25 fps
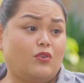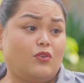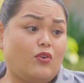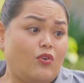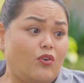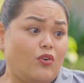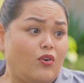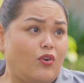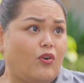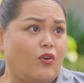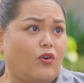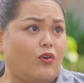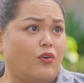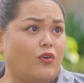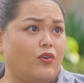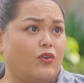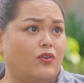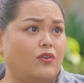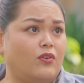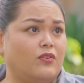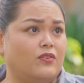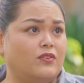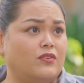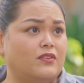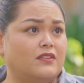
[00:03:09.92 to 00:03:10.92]
Oo,
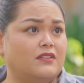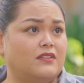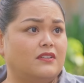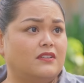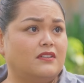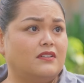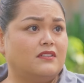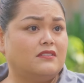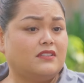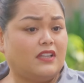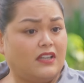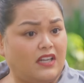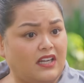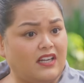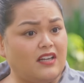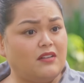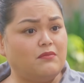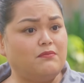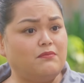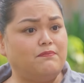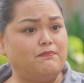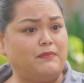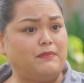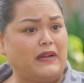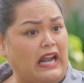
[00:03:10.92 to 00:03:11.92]

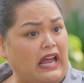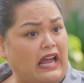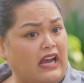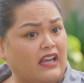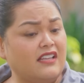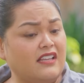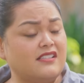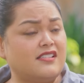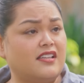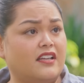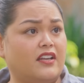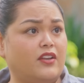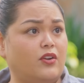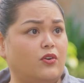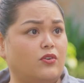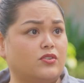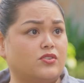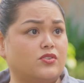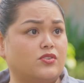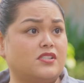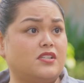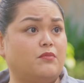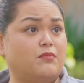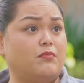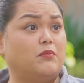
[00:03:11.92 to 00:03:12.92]
talagang palaging seryoso
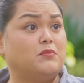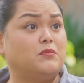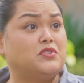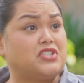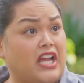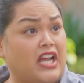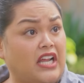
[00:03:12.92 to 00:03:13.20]
si Ma'am